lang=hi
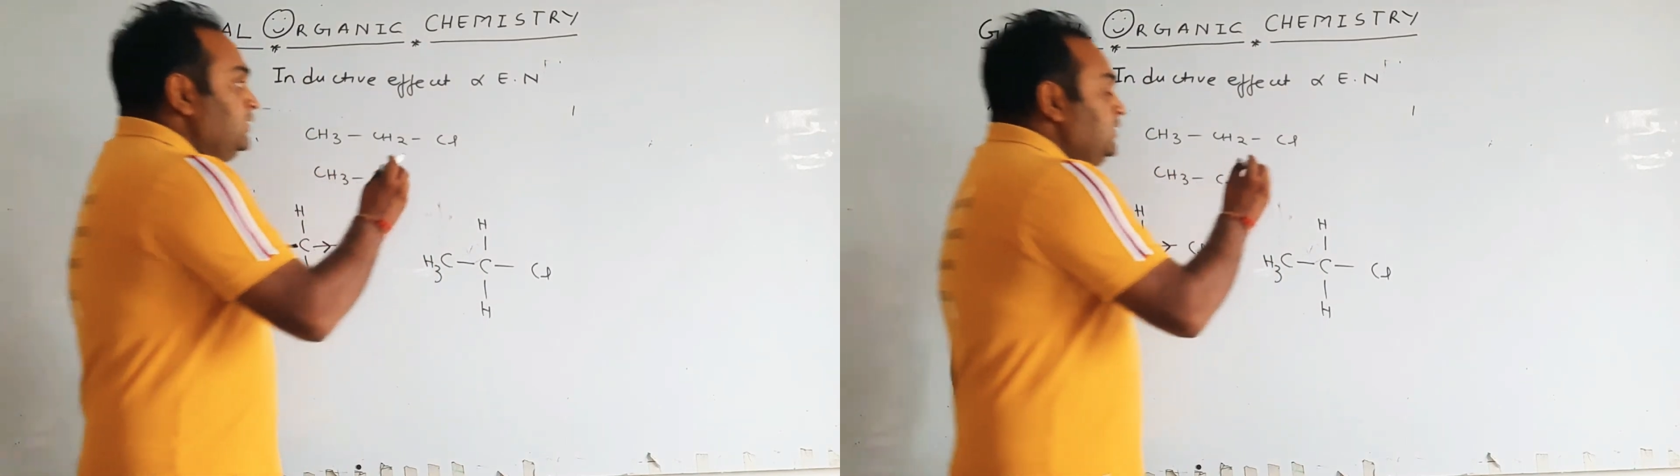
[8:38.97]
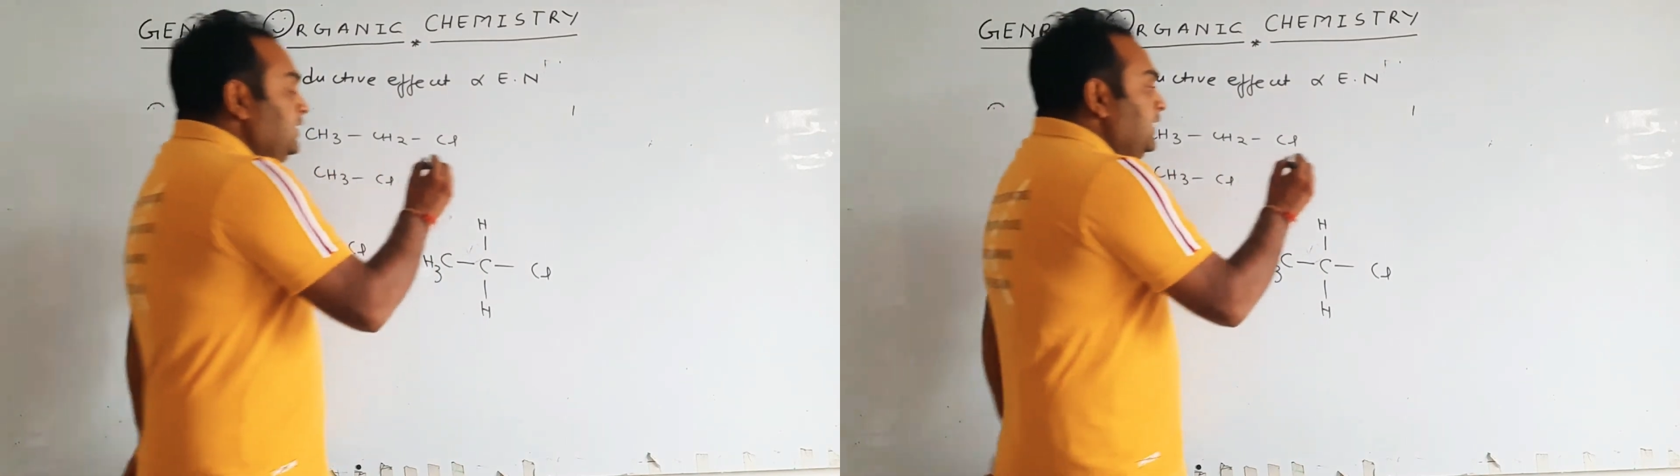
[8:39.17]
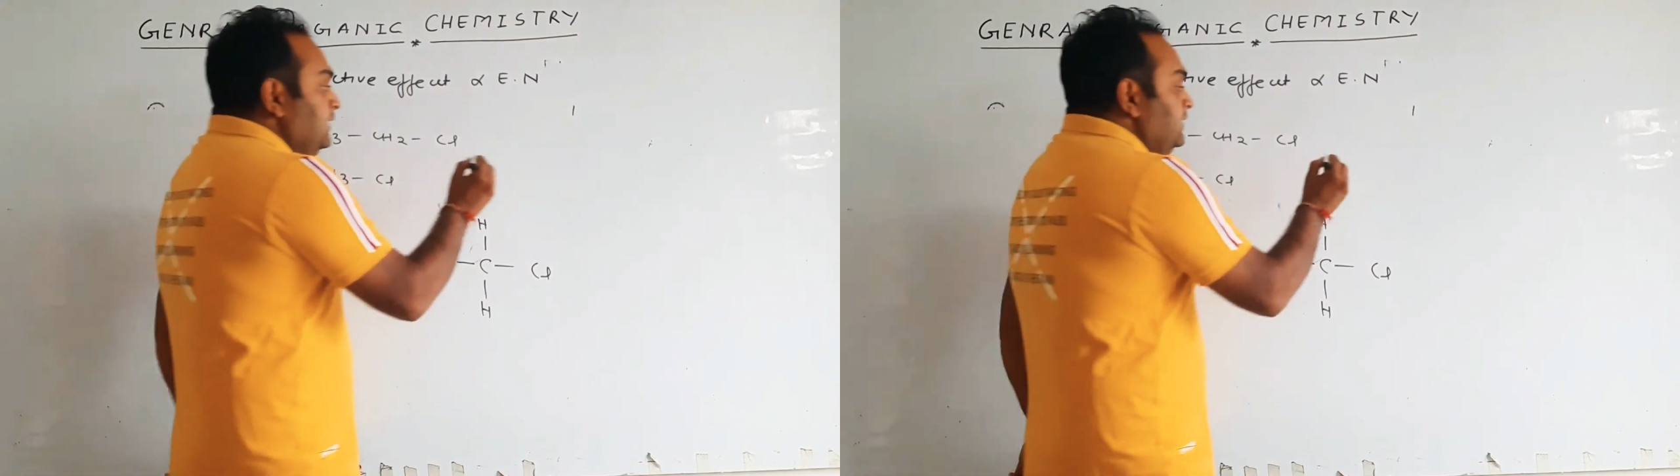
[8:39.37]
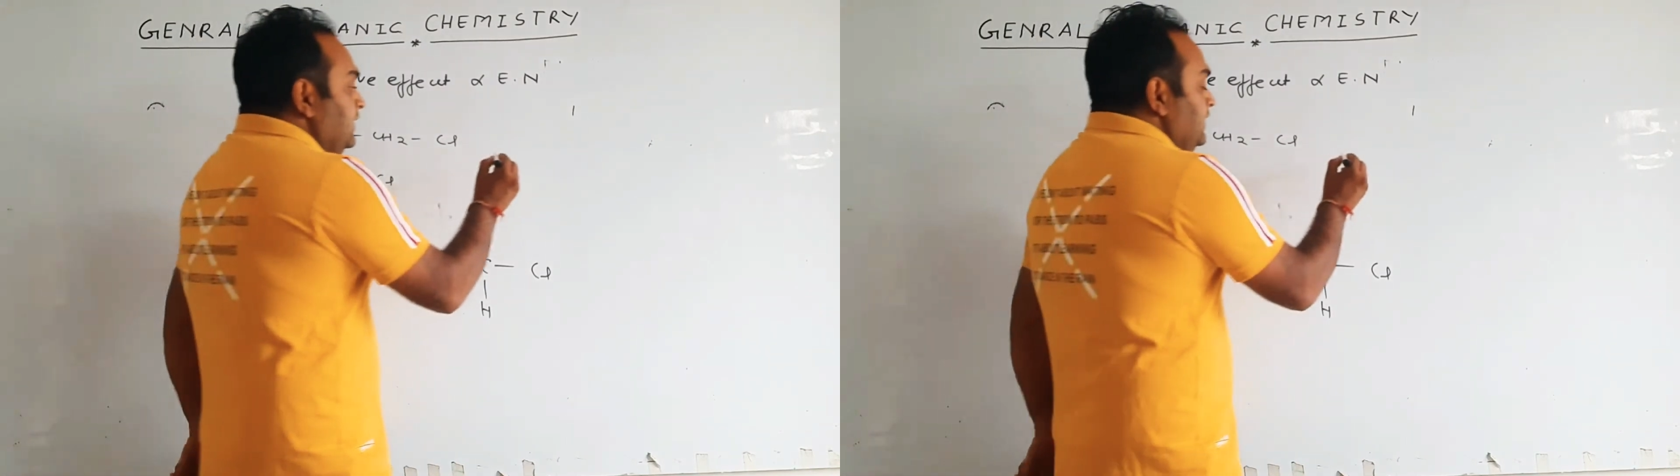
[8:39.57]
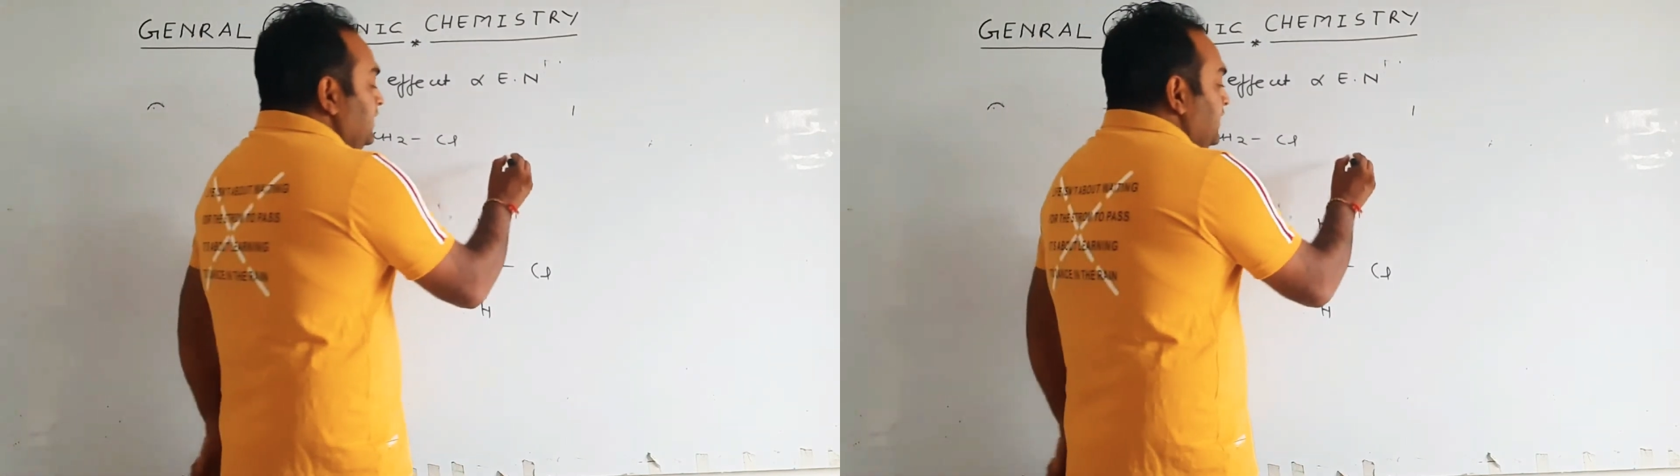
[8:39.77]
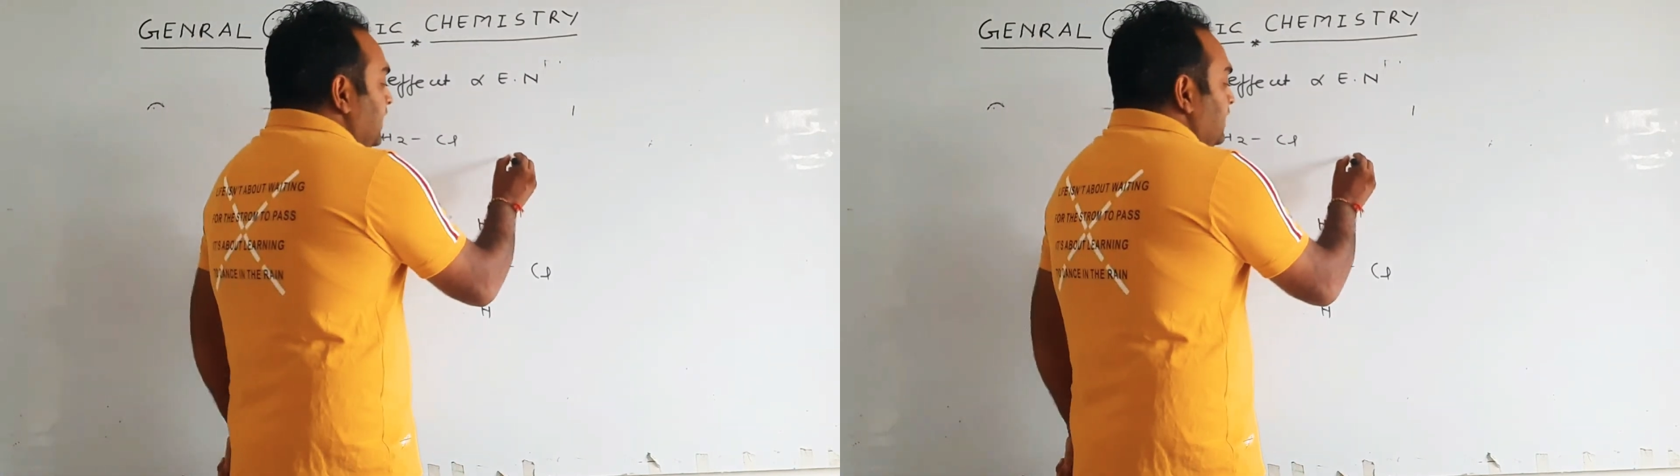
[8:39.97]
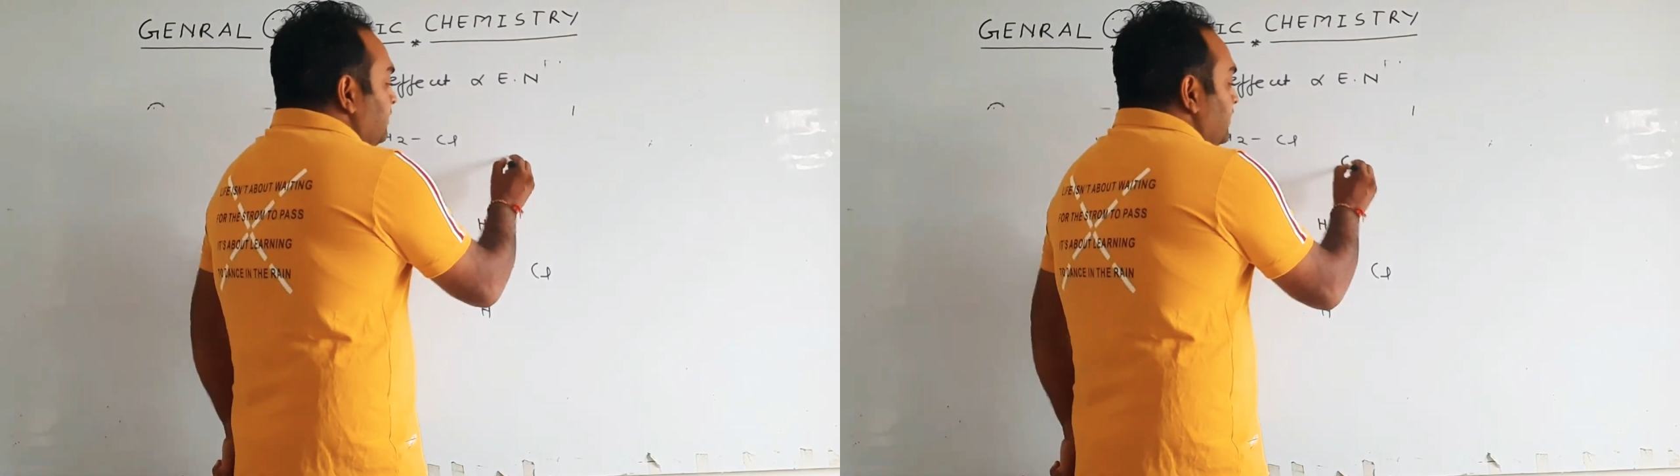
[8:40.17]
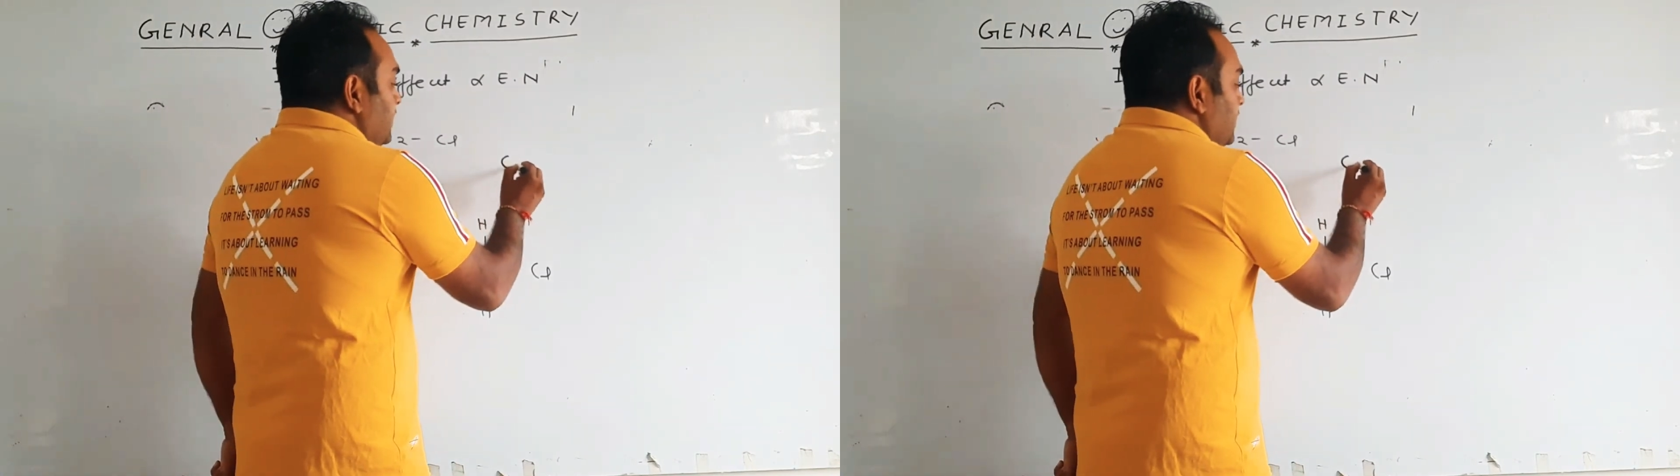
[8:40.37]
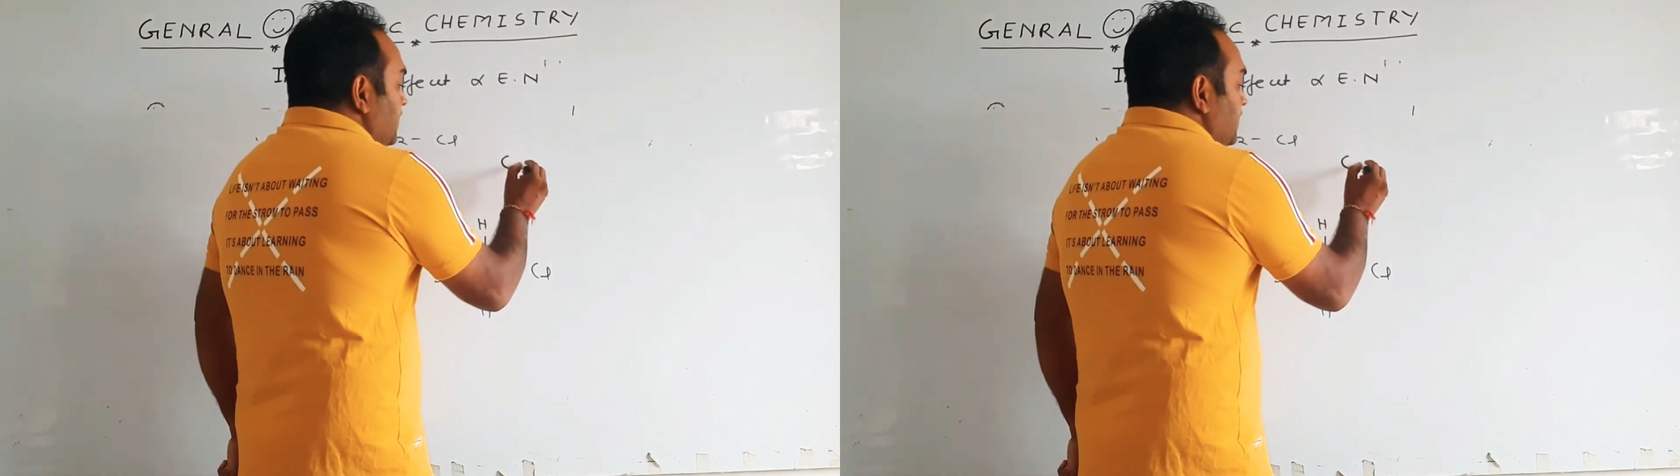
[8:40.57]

चेन कैसे है ये कार्बन है